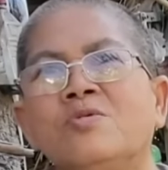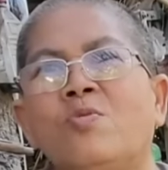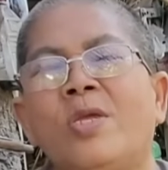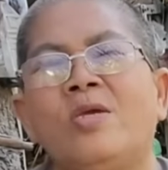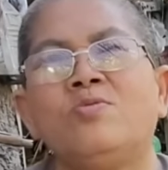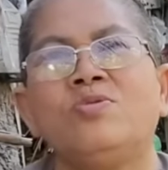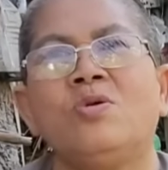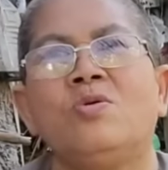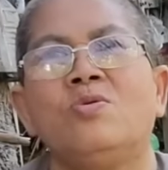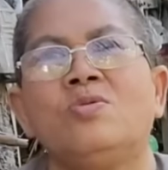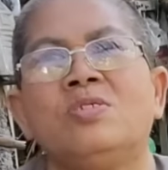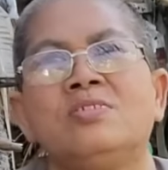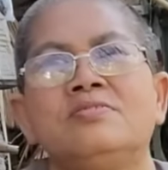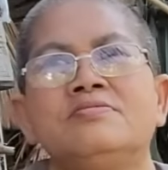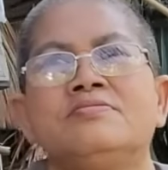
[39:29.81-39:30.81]
bẹo
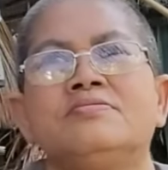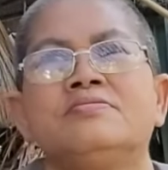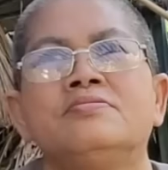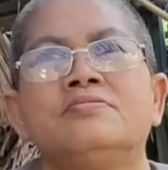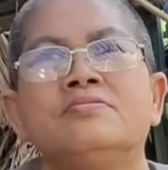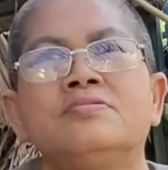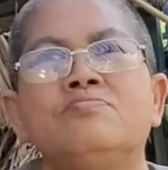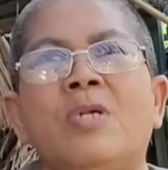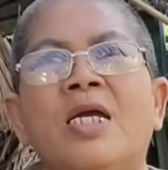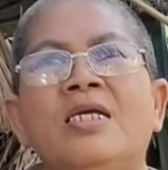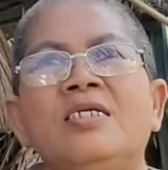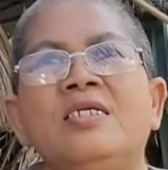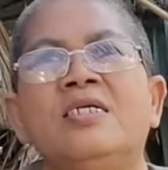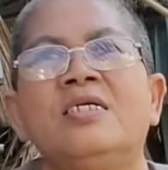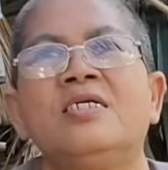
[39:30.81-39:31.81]
vô
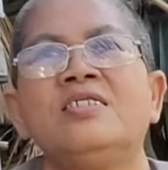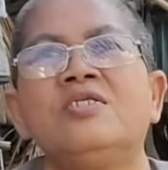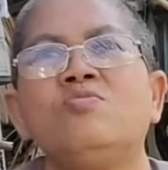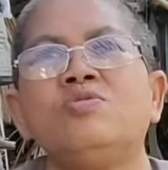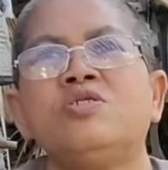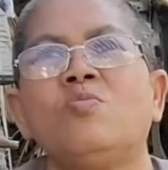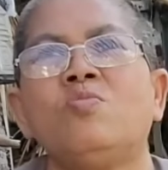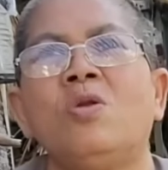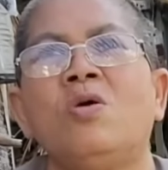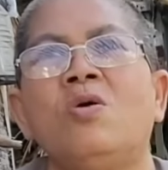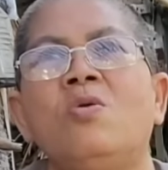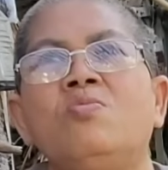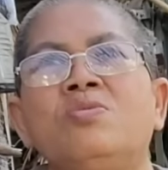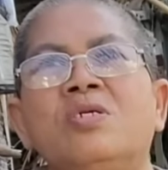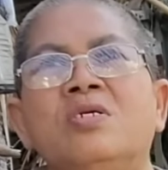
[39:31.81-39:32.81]
bán thuốc thuốc
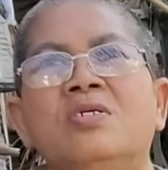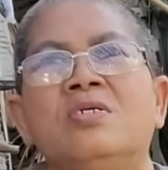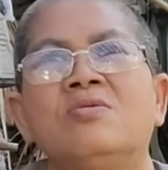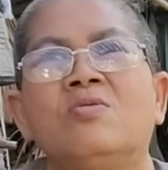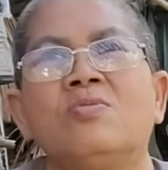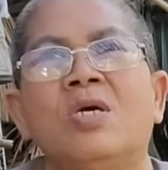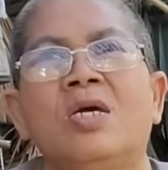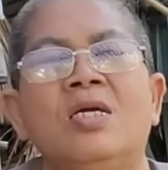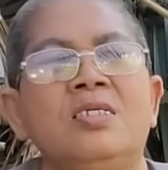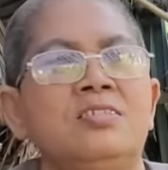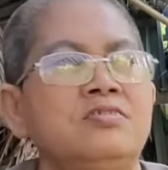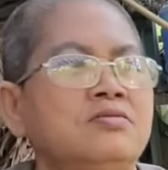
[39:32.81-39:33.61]
lốt đường đồ đó